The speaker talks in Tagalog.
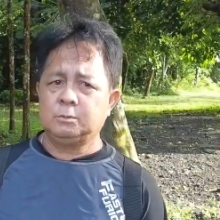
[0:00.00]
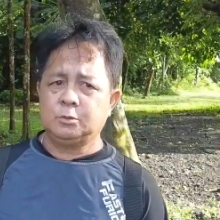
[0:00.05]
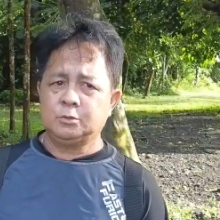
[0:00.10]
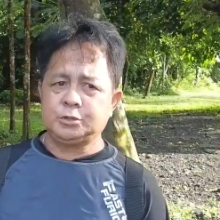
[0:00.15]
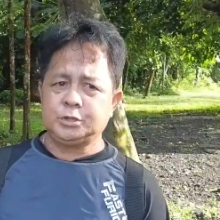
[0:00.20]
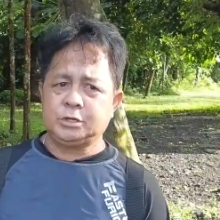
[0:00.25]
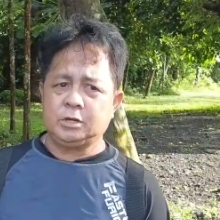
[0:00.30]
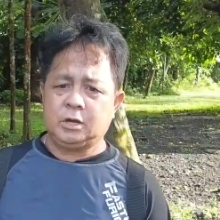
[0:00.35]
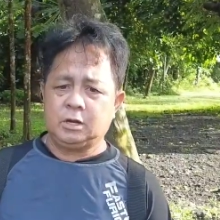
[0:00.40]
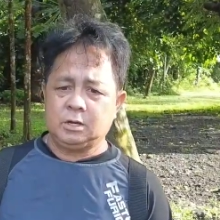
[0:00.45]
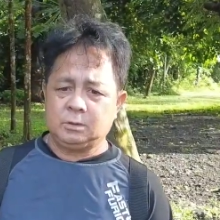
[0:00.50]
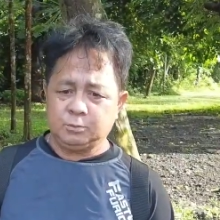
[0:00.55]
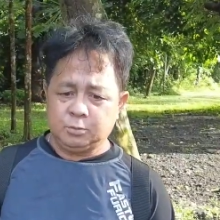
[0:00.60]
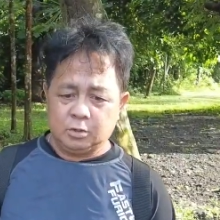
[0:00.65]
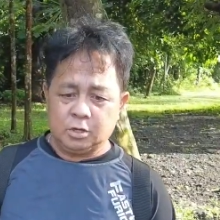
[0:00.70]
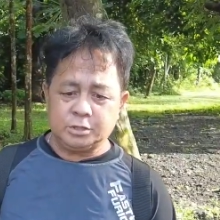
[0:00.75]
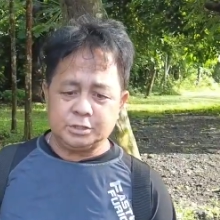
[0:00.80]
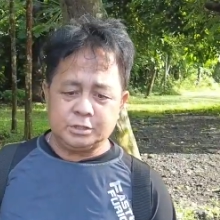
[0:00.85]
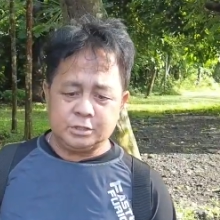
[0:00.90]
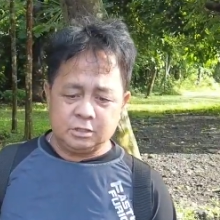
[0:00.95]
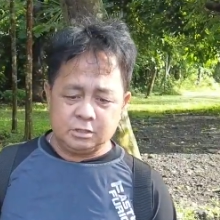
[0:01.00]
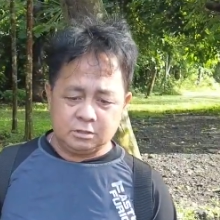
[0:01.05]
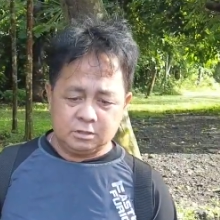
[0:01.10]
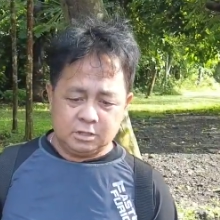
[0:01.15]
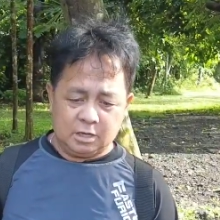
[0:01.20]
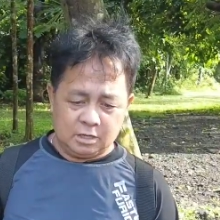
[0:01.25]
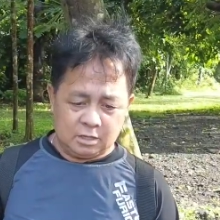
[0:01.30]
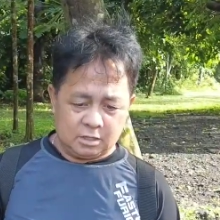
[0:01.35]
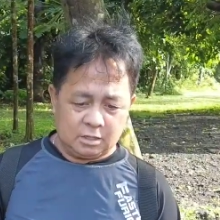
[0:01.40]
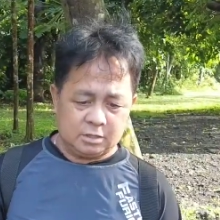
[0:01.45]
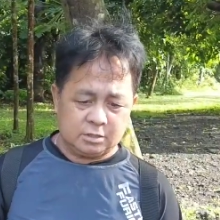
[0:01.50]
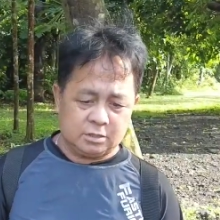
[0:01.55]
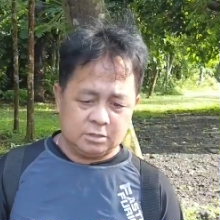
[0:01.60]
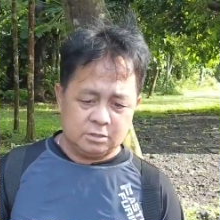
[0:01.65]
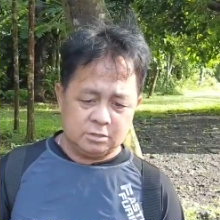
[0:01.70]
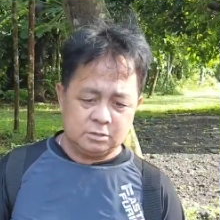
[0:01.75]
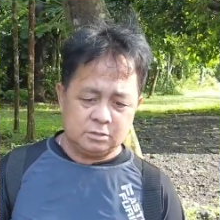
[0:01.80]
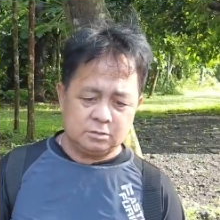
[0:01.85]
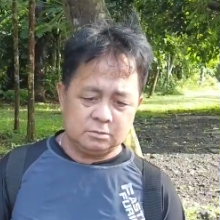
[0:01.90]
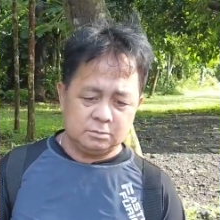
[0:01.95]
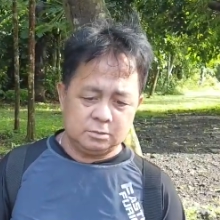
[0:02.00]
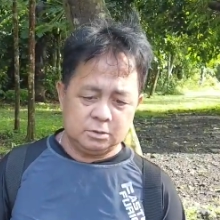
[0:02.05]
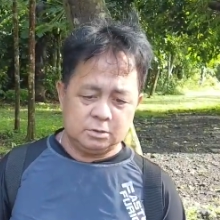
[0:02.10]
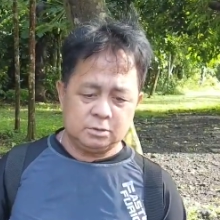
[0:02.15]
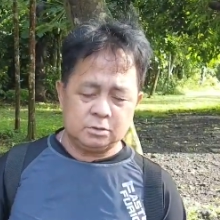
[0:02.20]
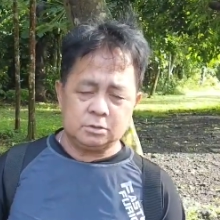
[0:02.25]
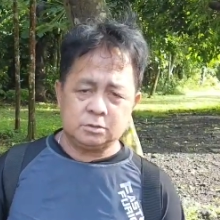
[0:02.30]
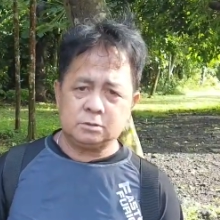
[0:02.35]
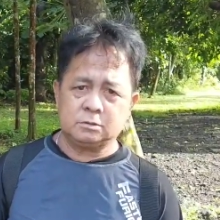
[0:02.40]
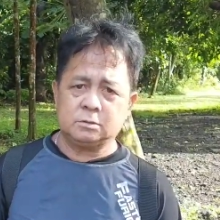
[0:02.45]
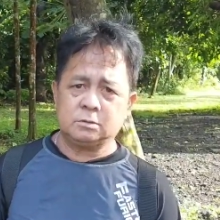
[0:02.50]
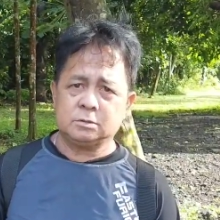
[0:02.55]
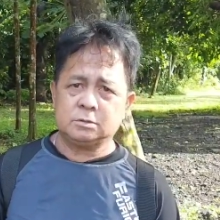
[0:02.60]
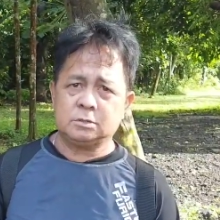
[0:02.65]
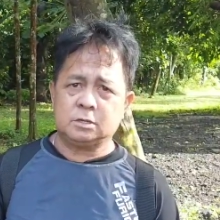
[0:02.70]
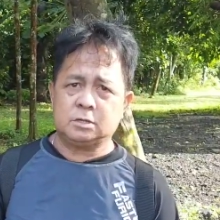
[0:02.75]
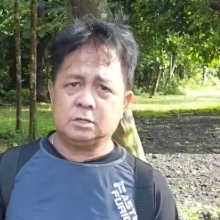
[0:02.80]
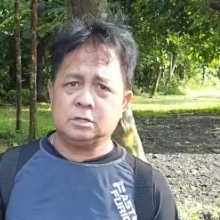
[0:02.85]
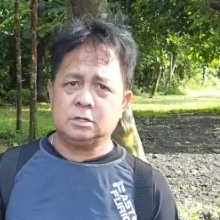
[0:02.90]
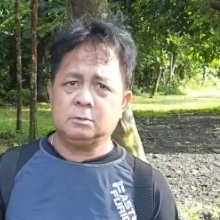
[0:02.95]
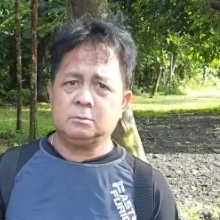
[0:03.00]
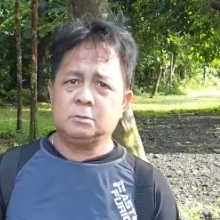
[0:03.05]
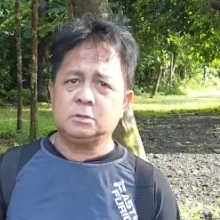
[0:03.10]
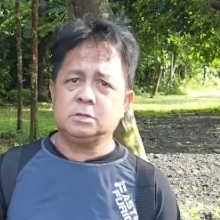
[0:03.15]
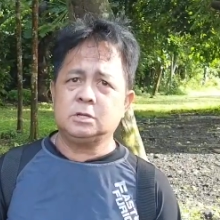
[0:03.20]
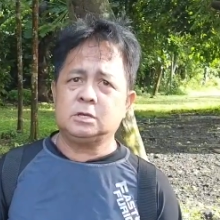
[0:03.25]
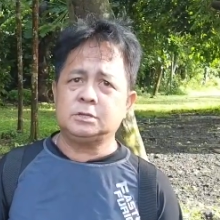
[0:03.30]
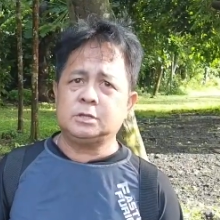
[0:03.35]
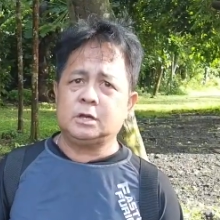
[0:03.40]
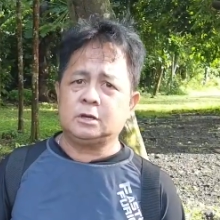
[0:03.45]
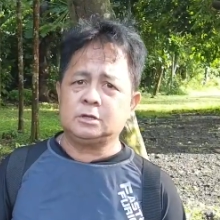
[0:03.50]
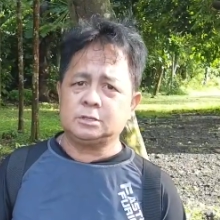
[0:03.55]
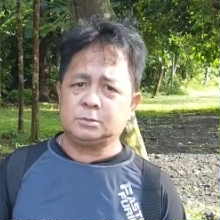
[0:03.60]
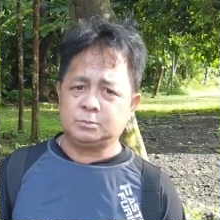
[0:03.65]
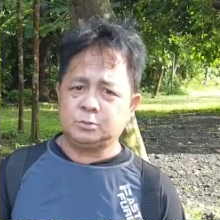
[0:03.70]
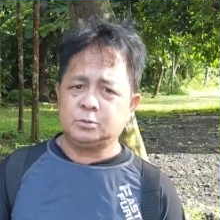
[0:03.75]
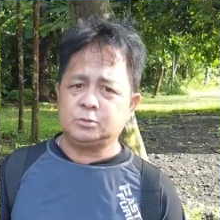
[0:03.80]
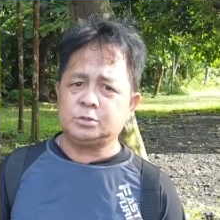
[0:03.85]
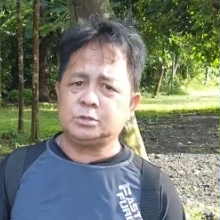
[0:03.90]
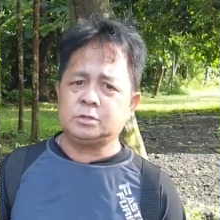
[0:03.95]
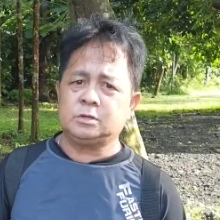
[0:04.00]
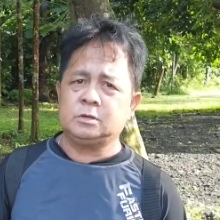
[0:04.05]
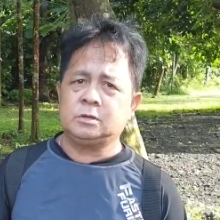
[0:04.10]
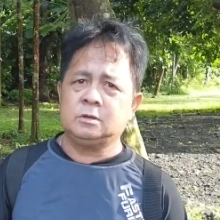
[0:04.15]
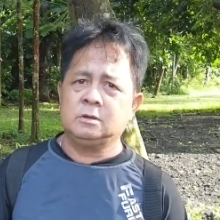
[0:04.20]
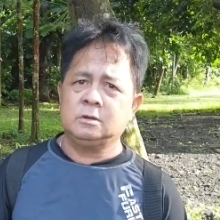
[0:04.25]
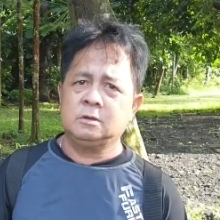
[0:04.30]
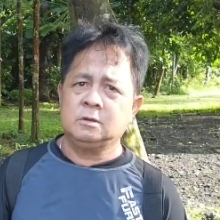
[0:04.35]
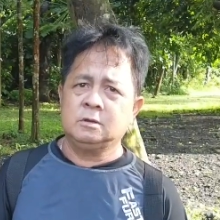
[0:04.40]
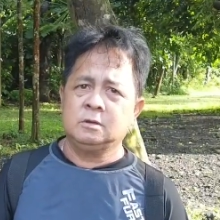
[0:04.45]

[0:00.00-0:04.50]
maputik nga lang po ating lalakaran. ah. Uh, yata sa putik eh.